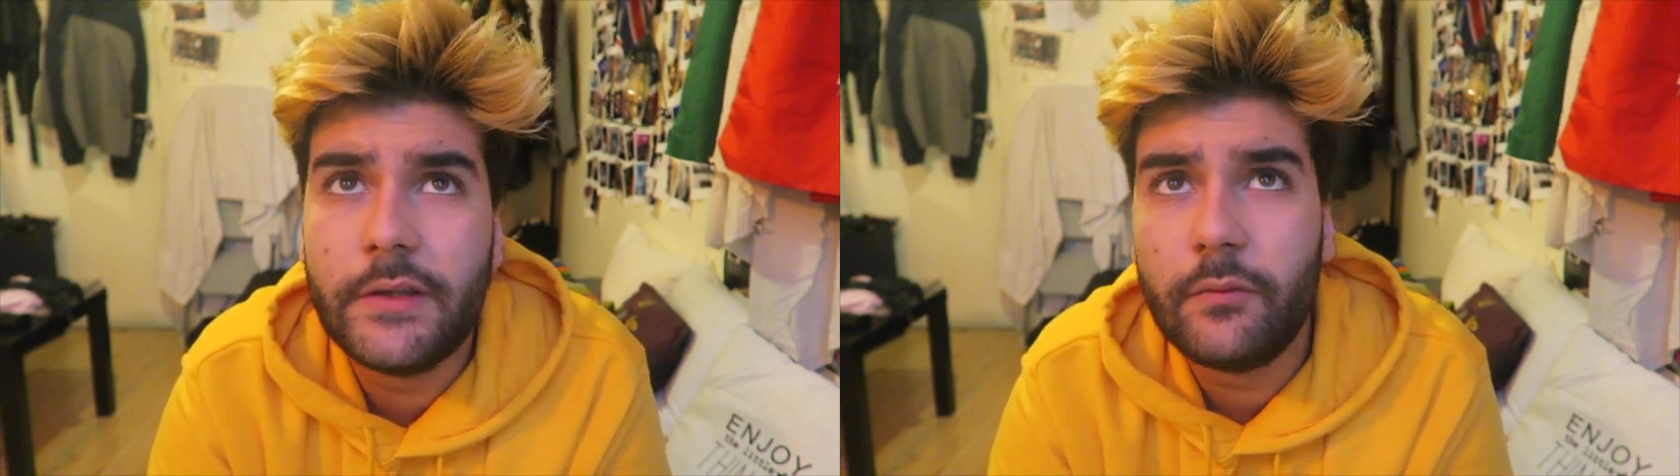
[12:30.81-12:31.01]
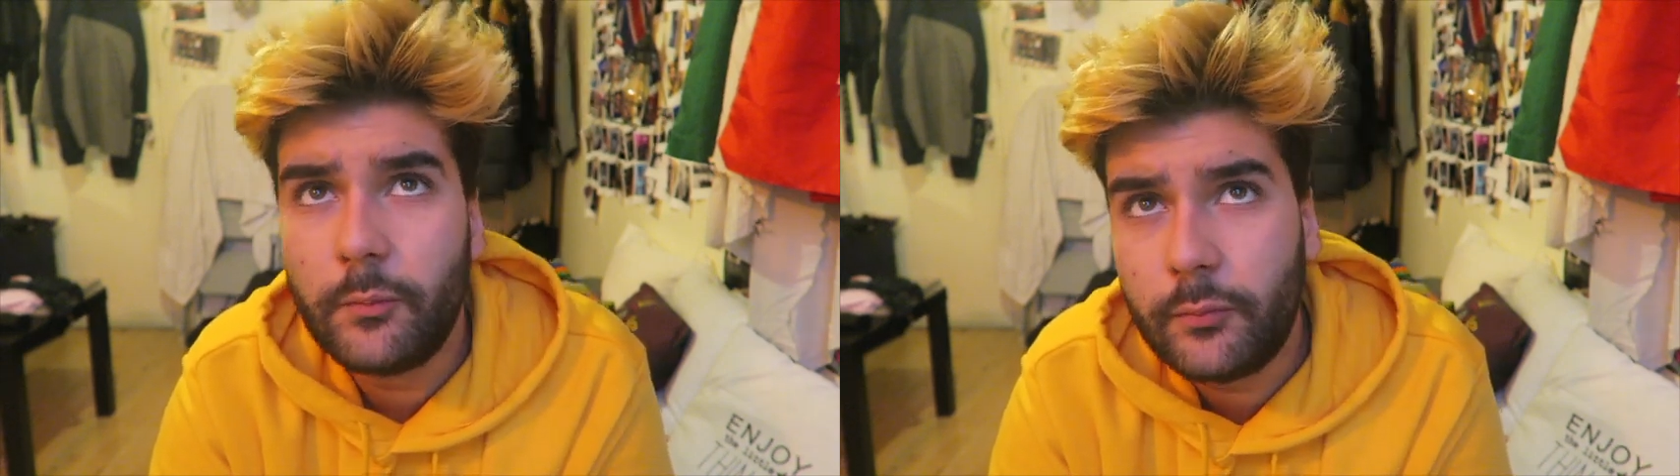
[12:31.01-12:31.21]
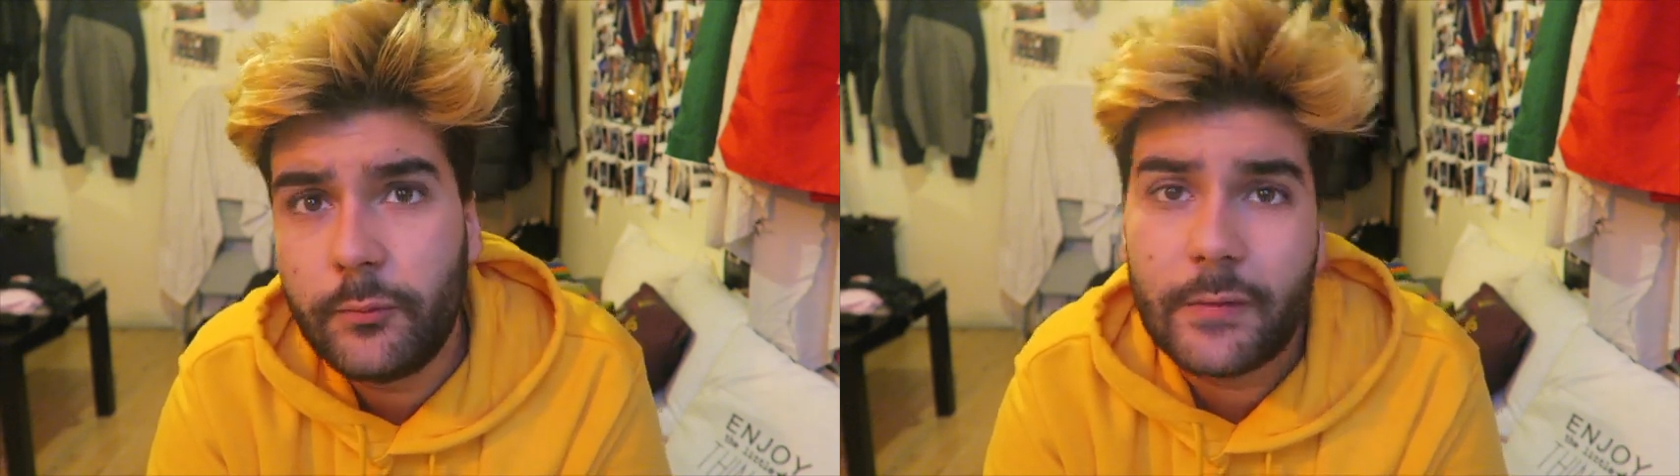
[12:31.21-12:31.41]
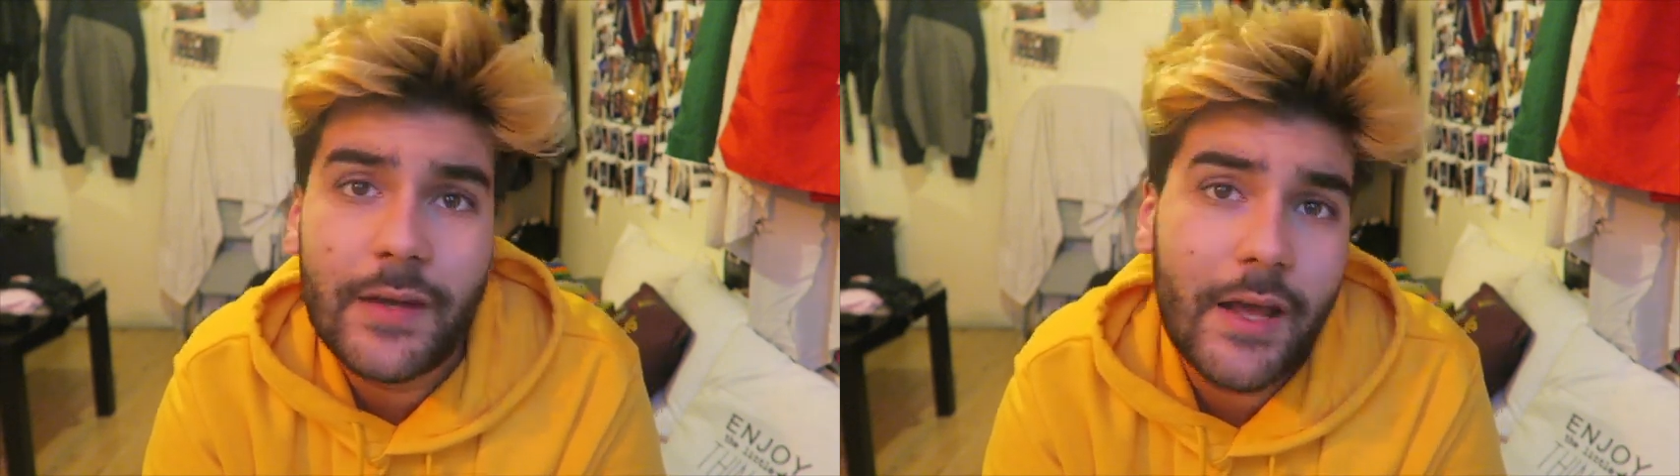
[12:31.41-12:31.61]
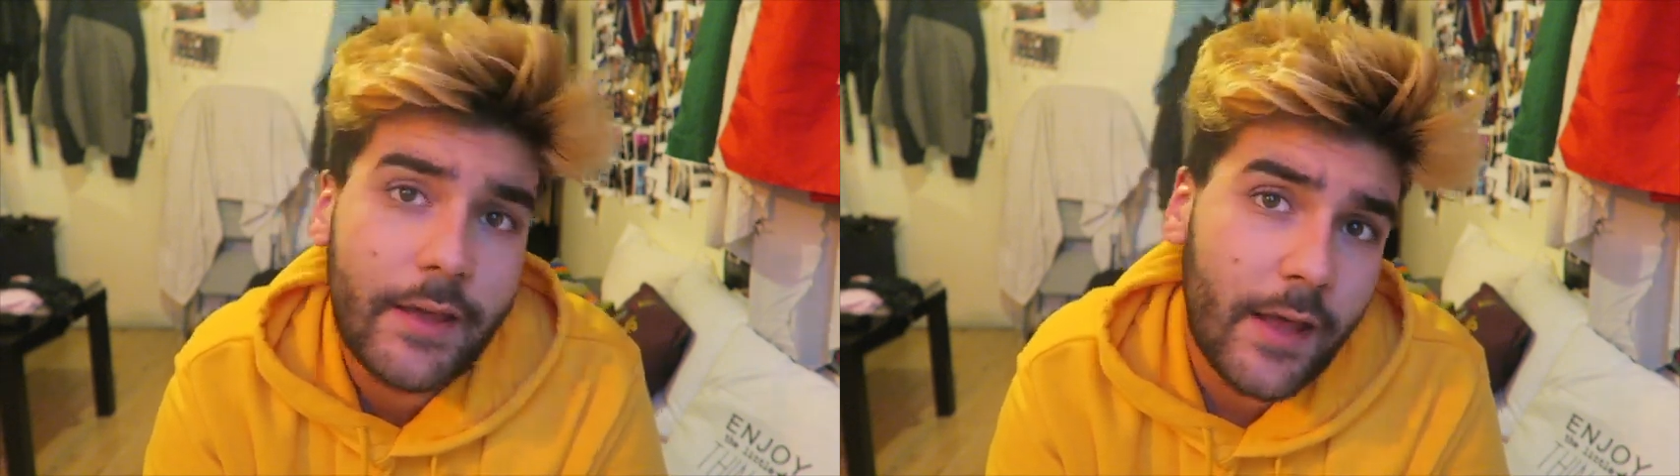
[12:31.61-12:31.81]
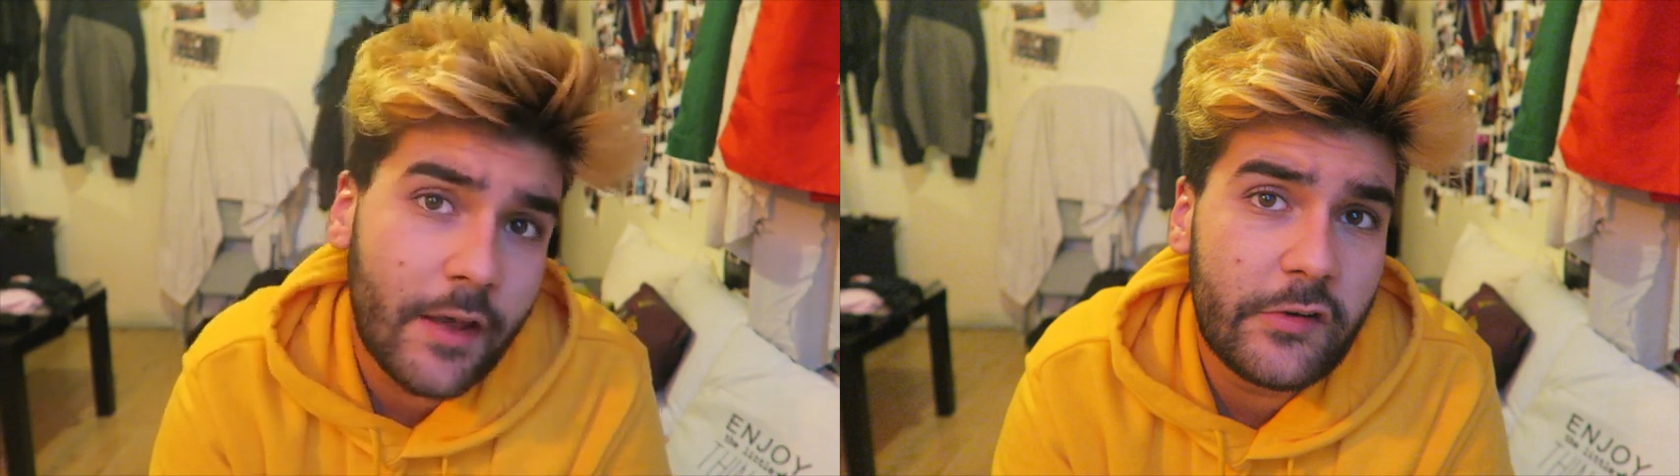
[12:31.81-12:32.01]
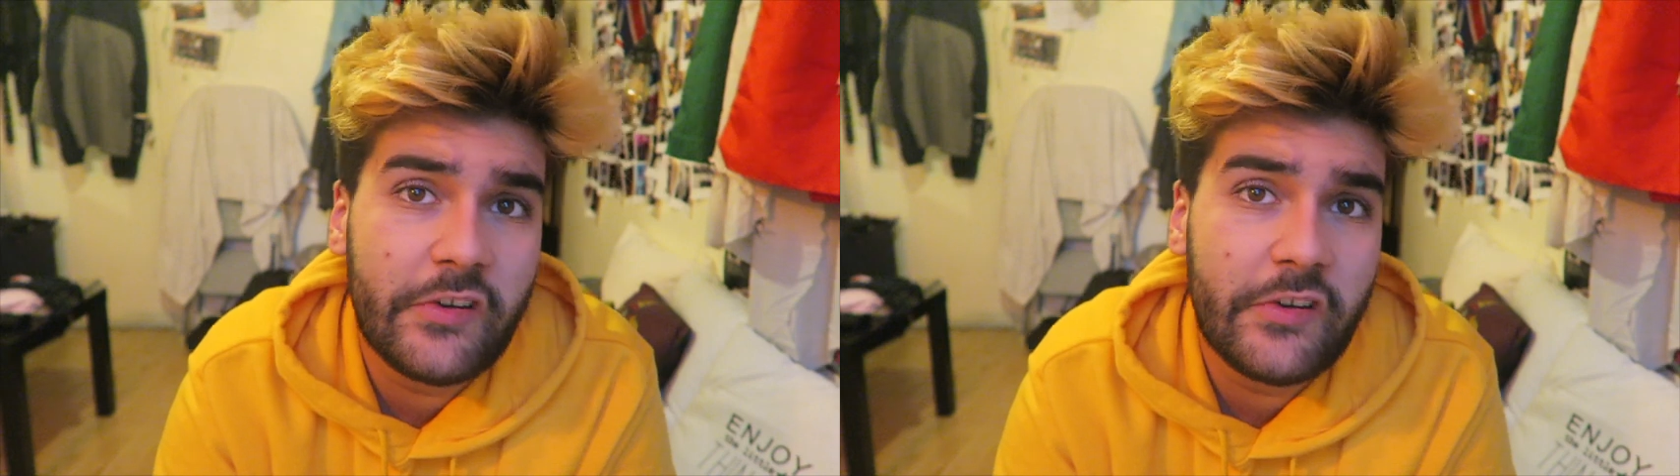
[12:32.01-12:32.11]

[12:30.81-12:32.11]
qui vont plus là qu'à